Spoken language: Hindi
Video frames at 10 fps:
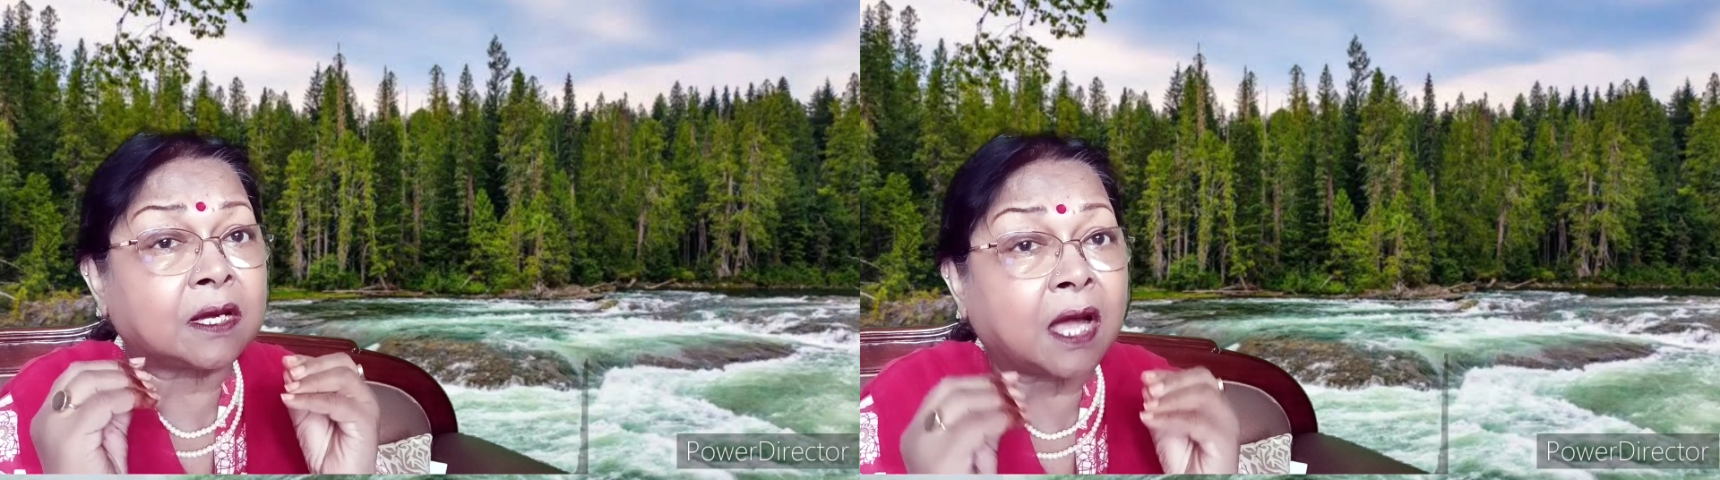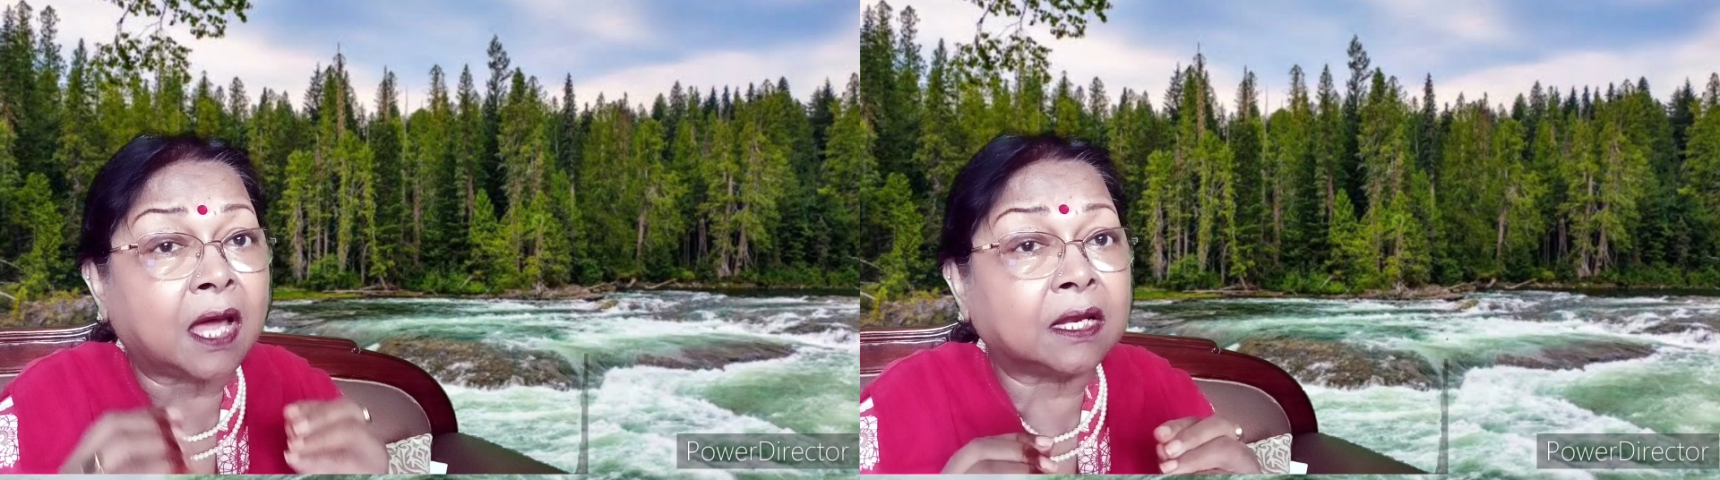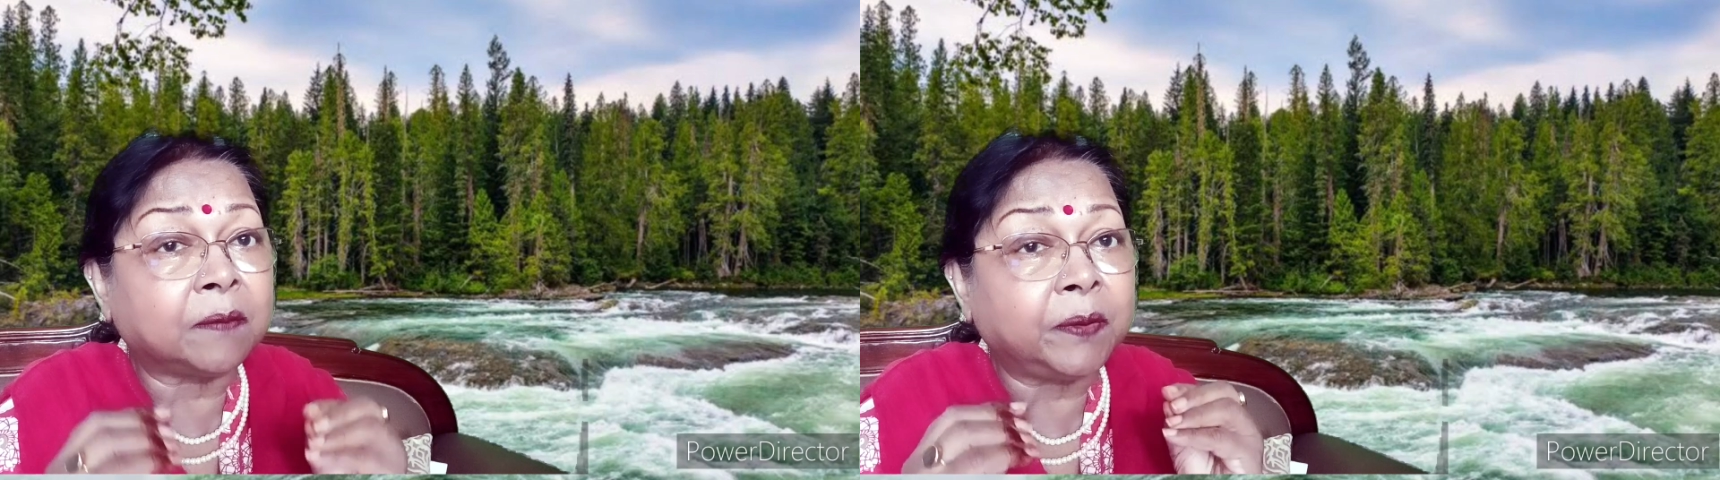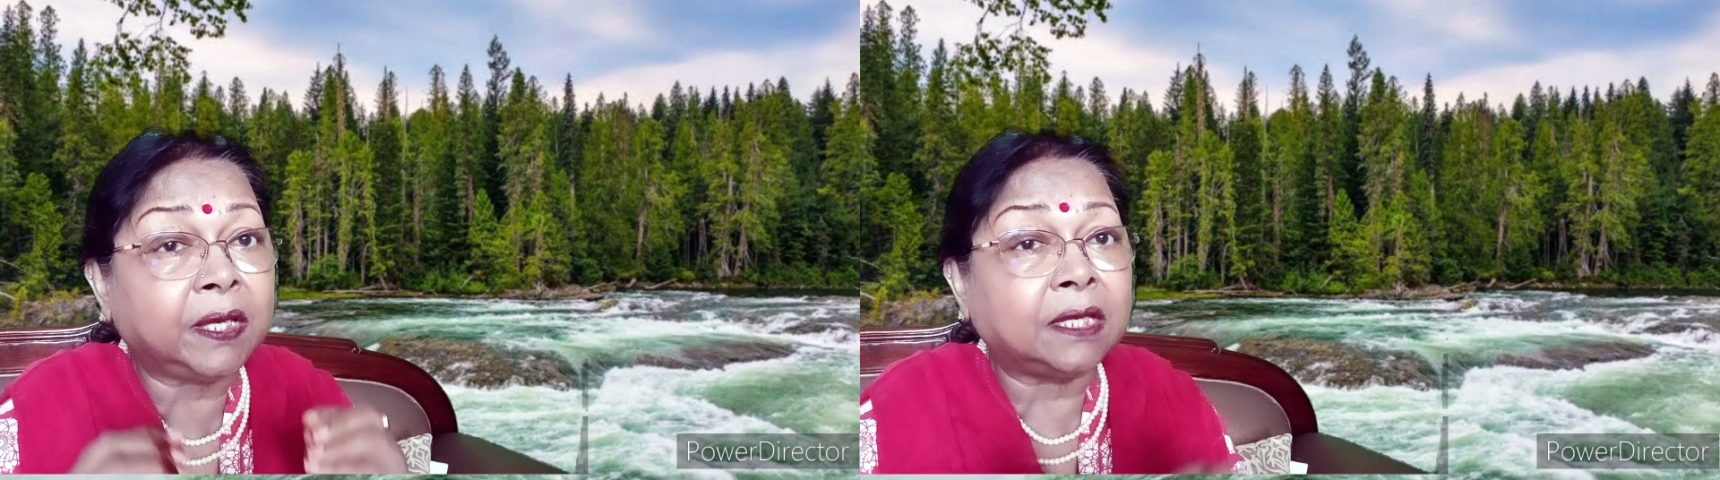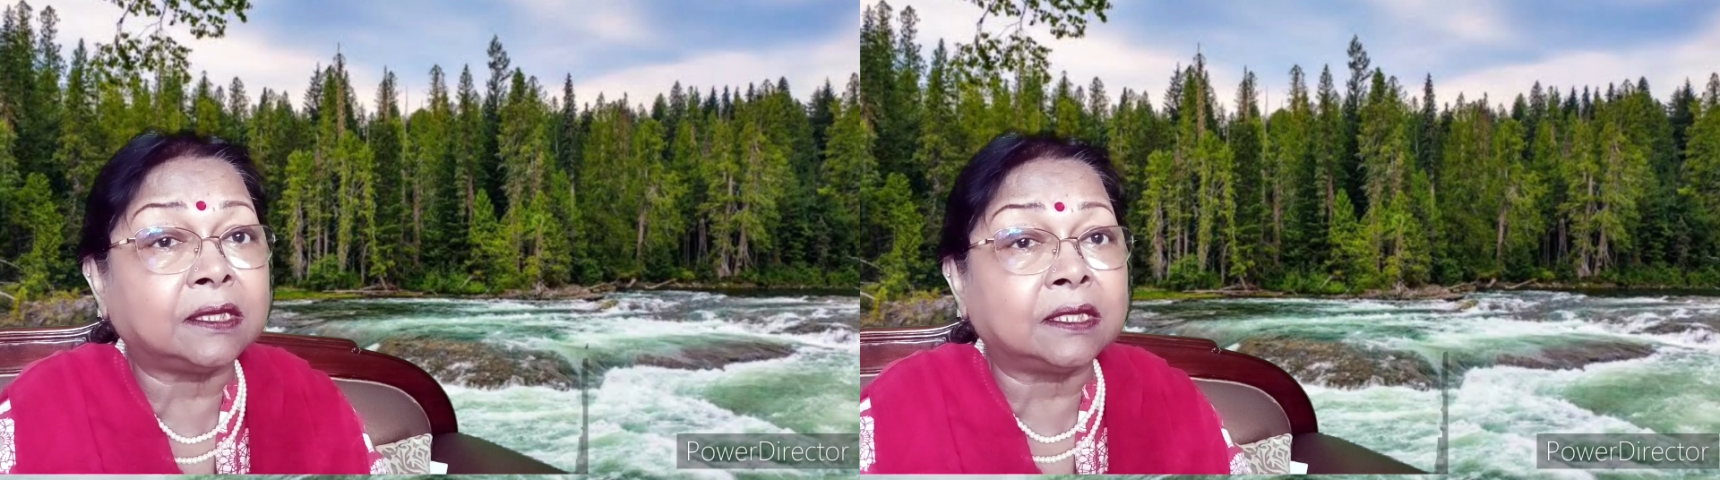कार्य
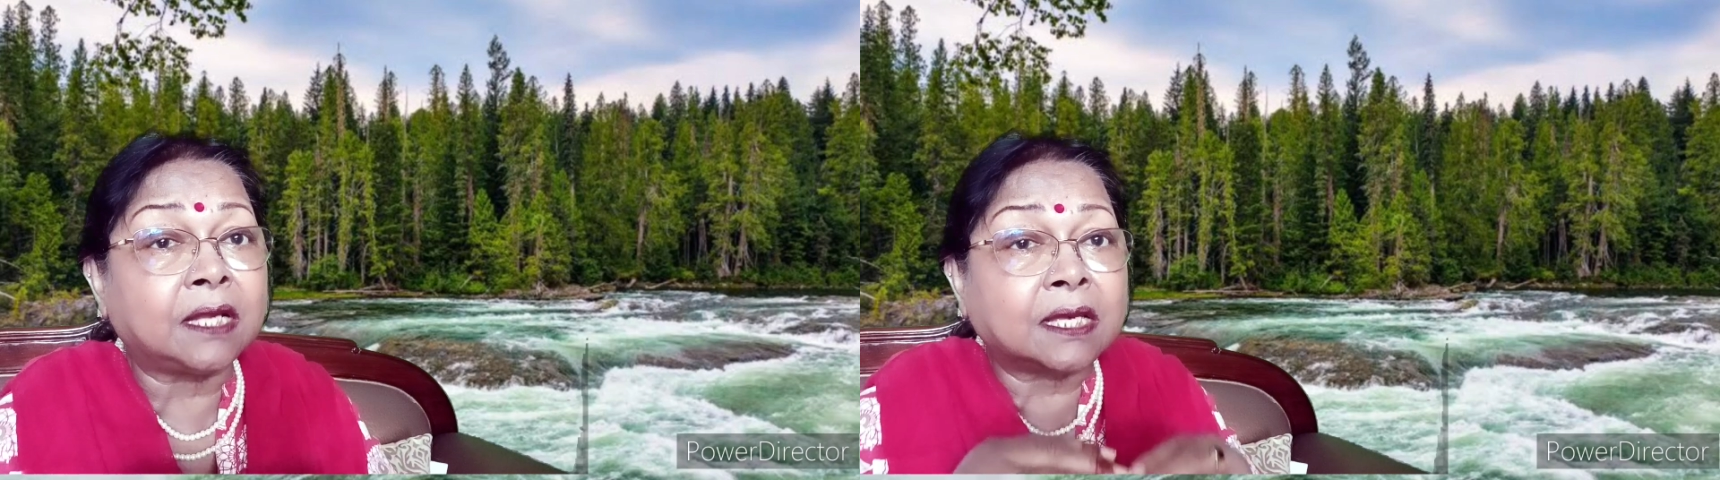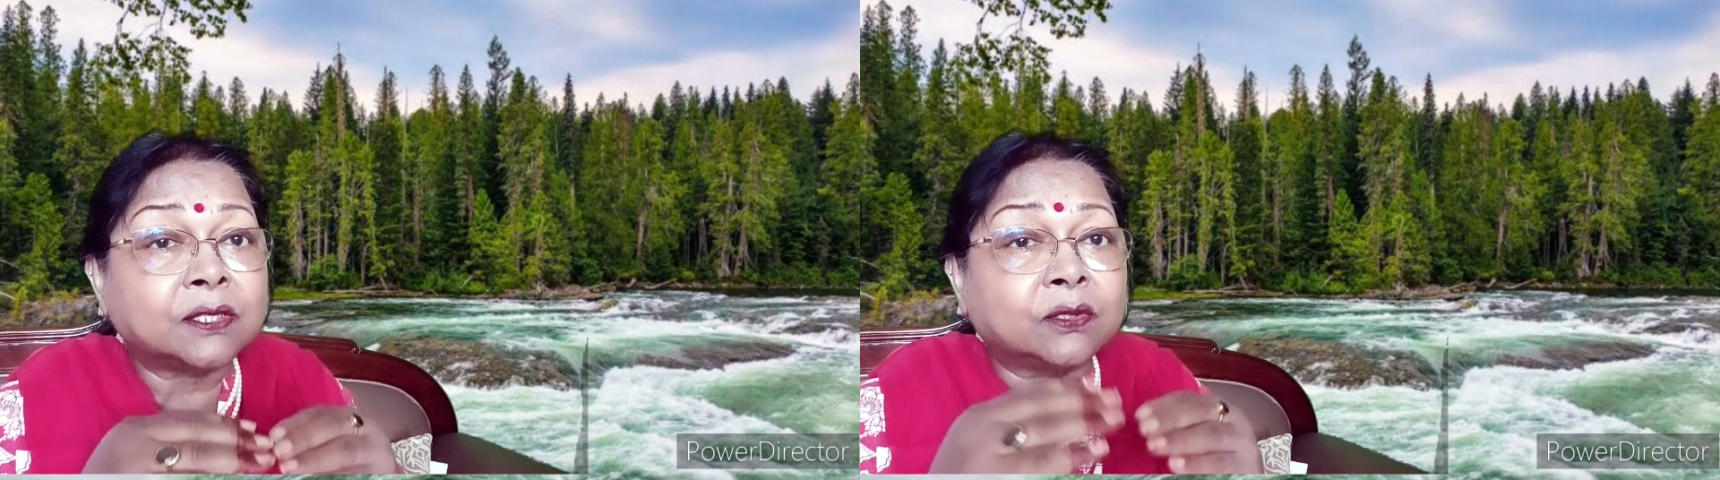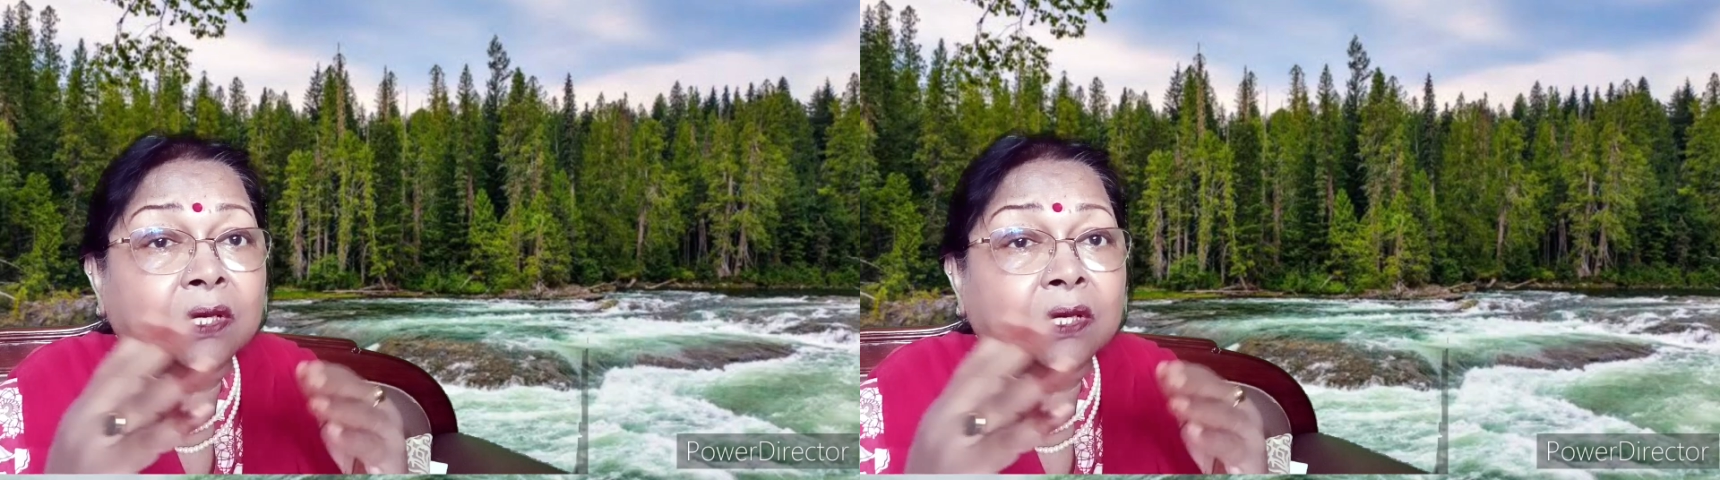भी इतना